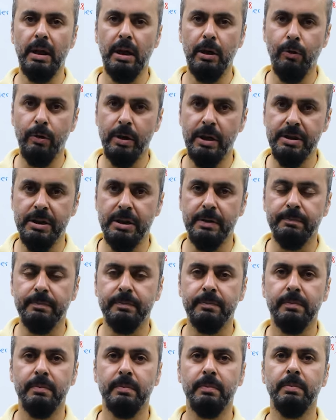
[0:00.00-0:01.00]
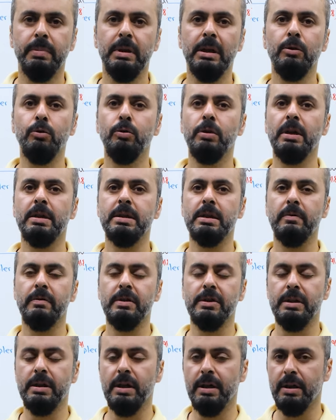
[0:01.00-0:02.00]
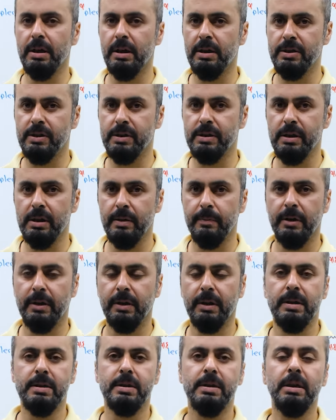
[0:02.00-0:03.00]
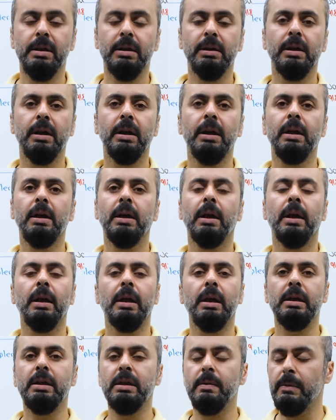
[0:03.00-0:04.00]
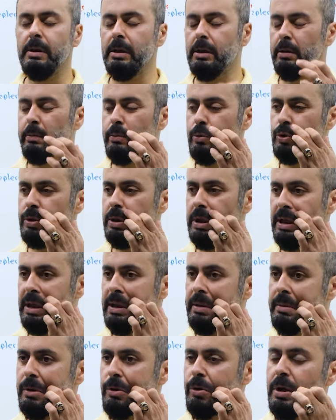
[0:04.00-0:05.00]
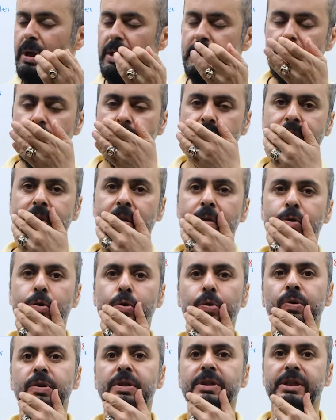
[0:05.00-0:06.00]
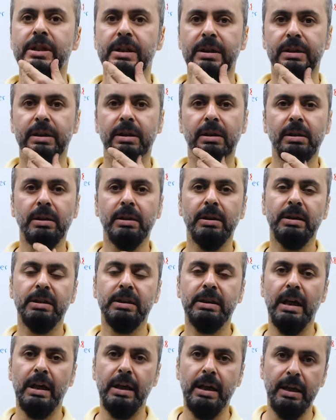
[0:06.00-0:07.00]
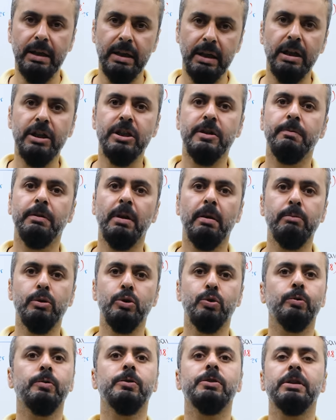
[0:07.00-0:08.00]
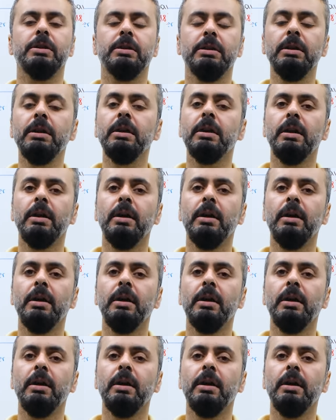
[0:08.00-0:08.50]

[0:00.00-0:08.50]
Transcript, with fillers: değerli öğrencilerim, Birinci Dünya Savaşı ile karşınızdayım arkadaşlar. 2023'te Dünya Savaşı'ndan soru çıktı. Genel gelişimden bir soru çıktı.